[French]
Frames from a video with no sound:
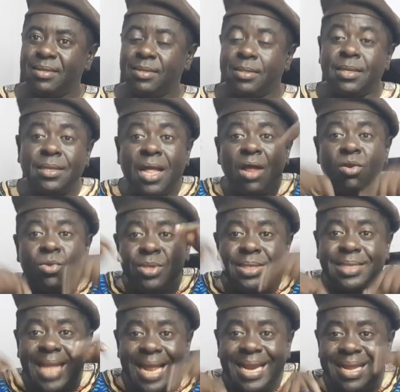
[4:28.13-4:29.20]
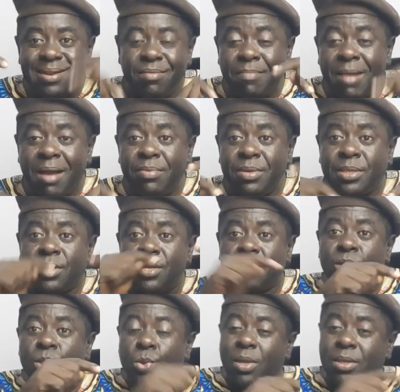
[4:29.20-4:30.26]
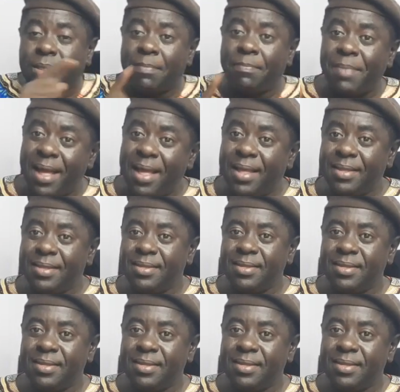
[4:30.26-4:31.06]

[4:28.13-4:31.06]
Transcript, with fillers: C'est dans le salaire de Marc Brice qu'il reçoit sa part. Hein.